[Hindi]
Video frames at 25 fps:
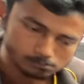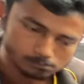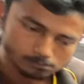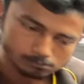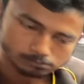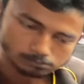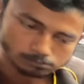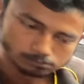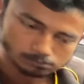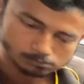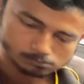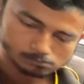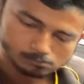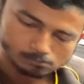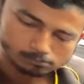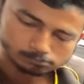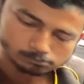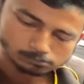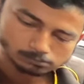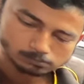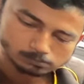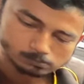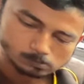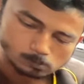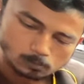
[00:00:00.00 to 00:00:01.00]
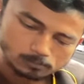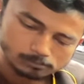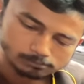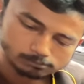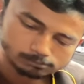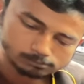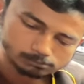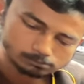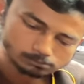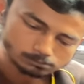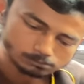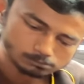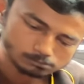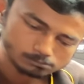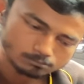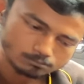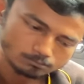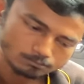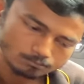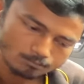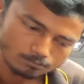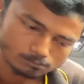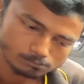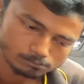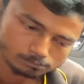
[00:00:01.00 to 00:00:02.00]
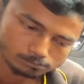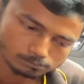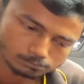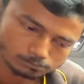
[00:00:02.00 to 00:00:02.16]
सारा टोटली काम लेदराइट वर्क में